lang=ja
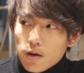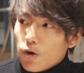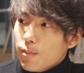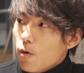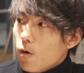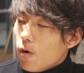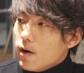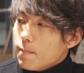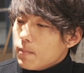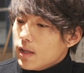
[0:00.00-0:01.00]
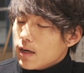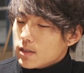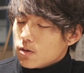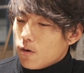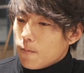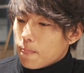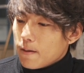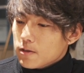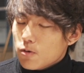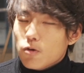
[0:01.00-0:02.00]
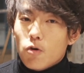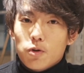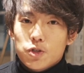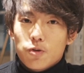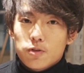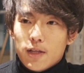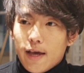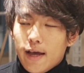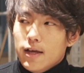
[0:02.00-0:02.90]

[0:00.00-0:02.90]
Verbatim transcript: これもなんかそのすごく面白くて